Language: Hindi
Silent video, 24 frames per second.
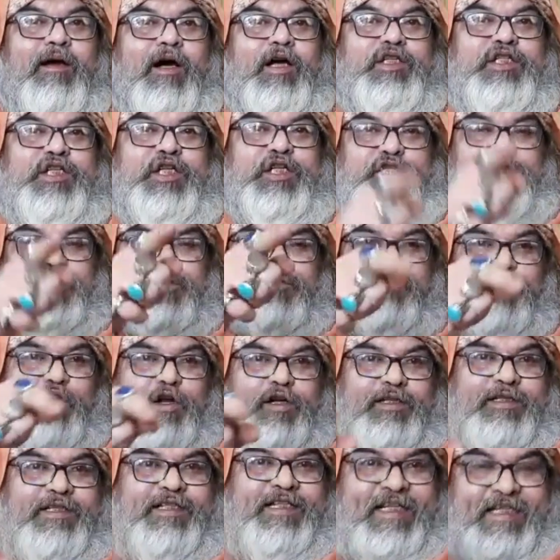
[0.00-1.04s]
और सिक्सटी
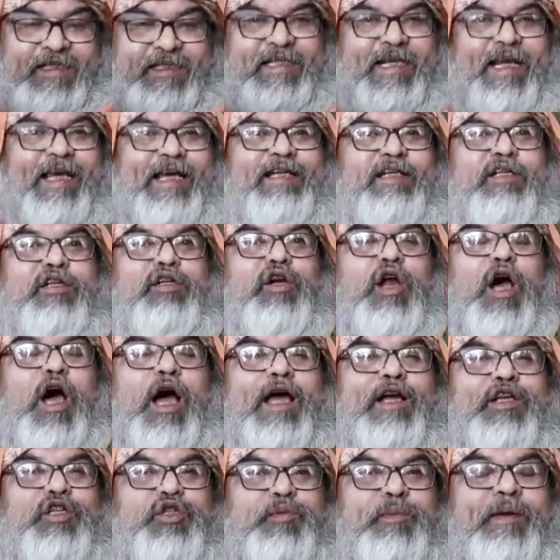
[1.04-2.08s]
फोर सिक्स एक
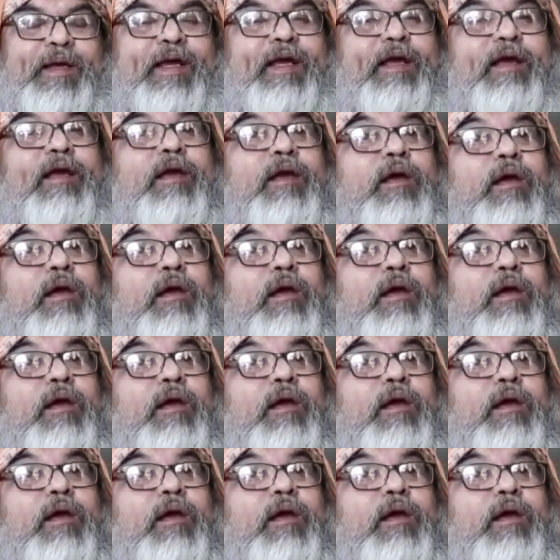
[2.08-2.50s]
क्लास में